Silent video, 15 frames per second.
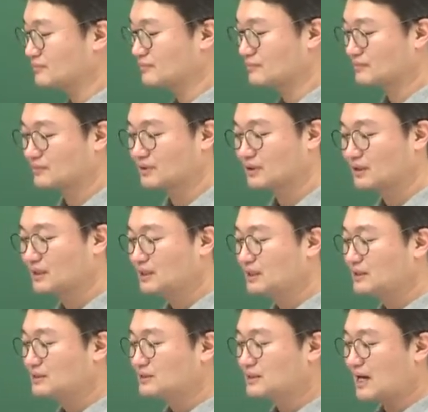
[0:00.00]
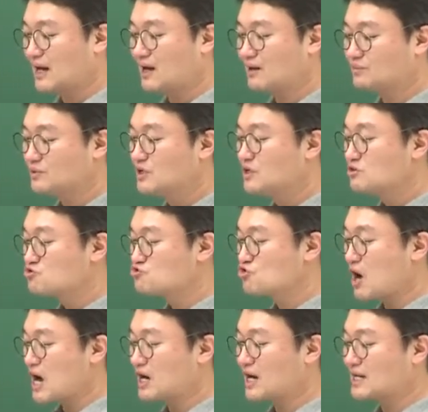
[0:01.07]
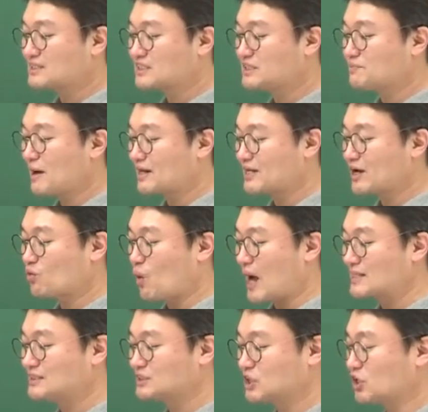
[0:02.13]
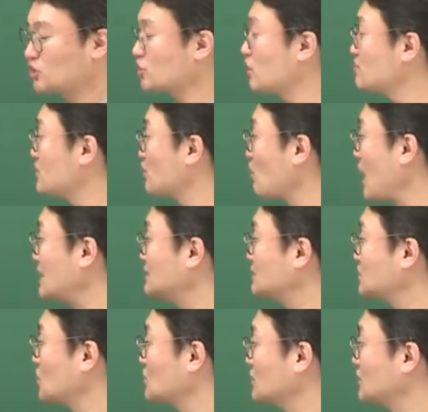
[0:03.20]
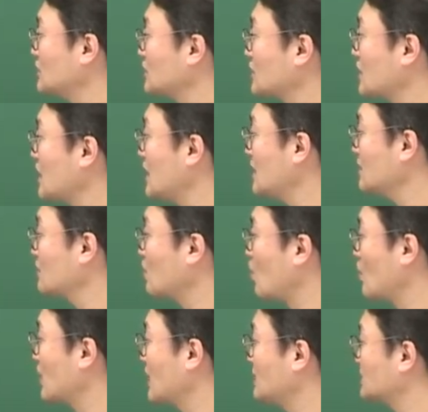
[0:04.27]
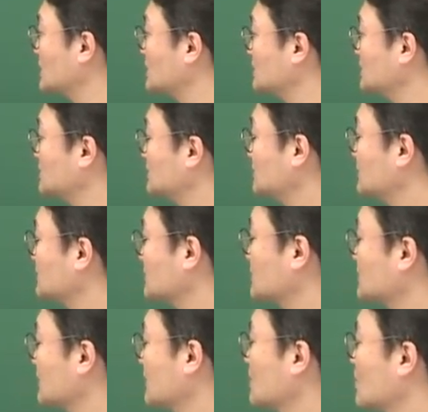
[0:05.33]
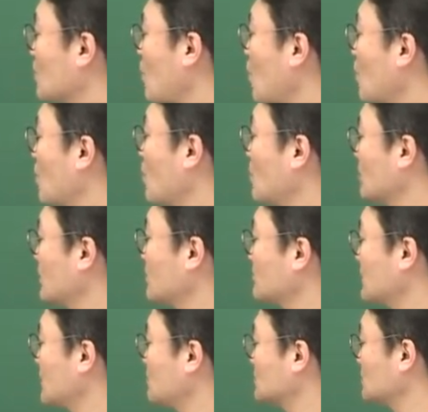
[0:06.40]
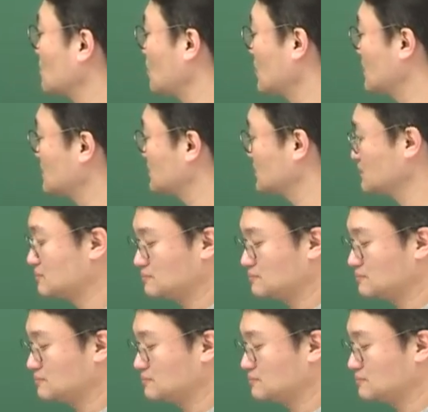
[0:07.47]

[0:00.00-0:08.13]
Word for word: 음. 그 다음 중앙과 지방의 관청 경비. 관청이니까 공해전. 공공경비라고 해서 공회전